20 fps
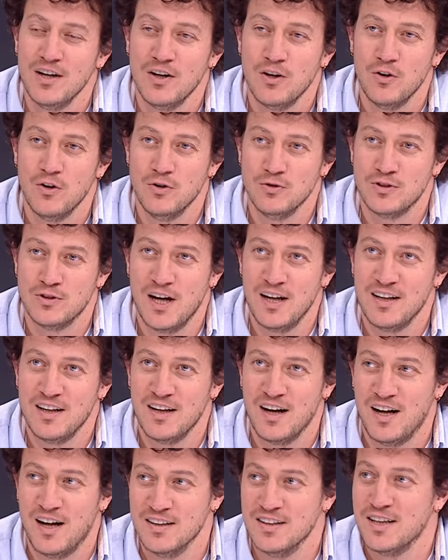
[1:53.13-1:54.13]
özel
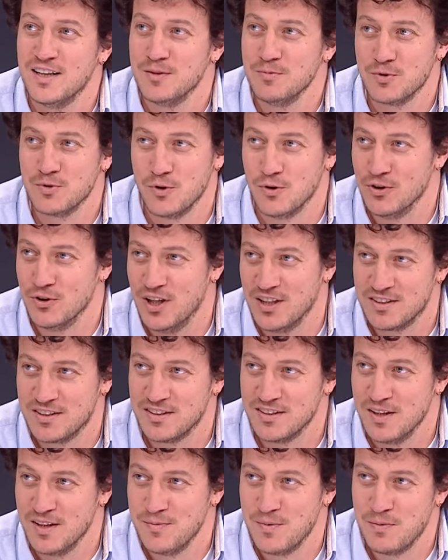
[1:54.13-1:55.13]
anlarımız oldu
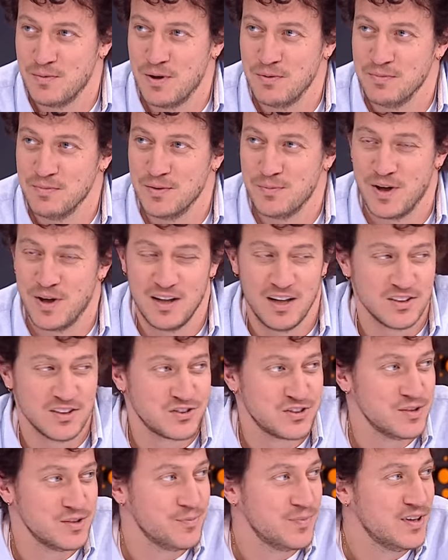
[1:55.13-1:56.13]
aslında babamla
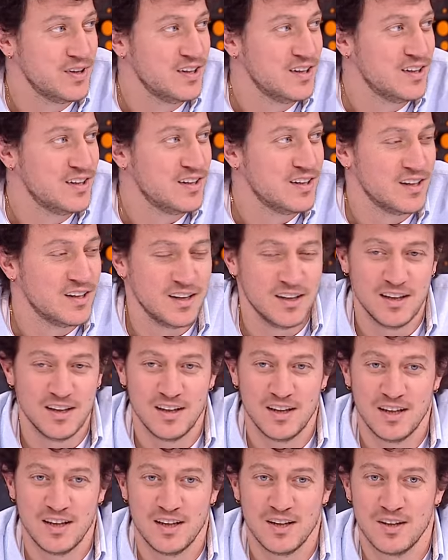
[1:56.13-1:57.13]
paylaştığım.
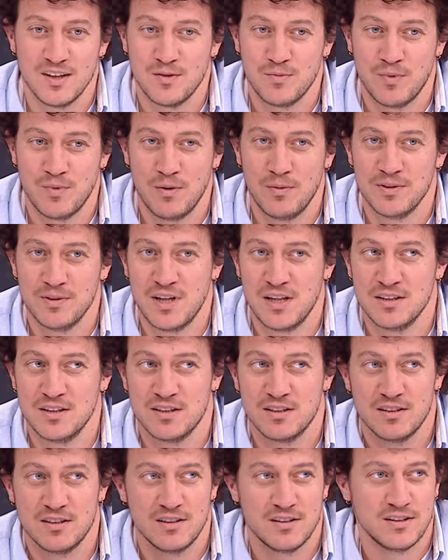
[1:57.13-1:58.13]
Ee, babadan
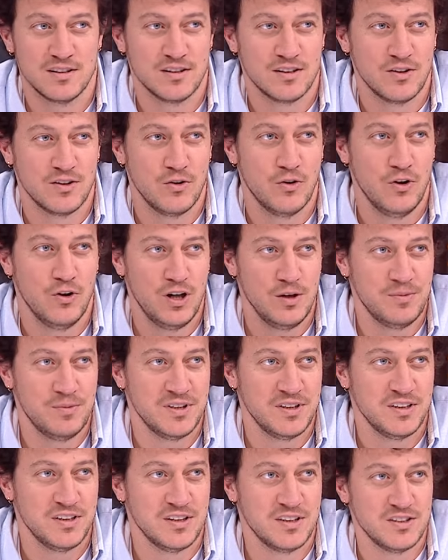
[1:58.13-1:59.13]
öyle
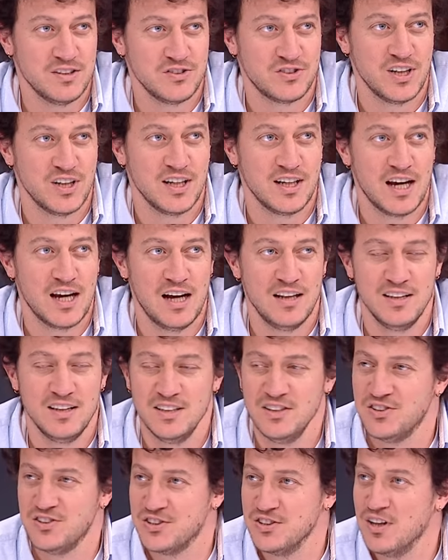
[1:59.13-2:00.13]
bir şey
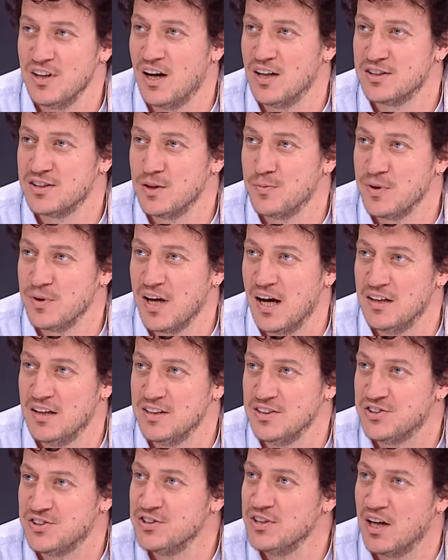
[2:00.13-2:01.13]
geldiği için, altyapı
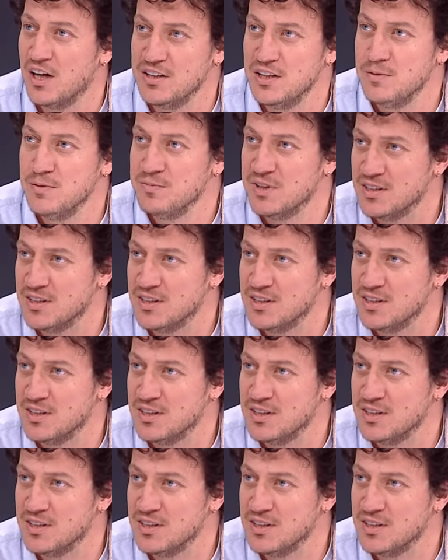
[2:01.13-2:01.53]
geldiği için annem de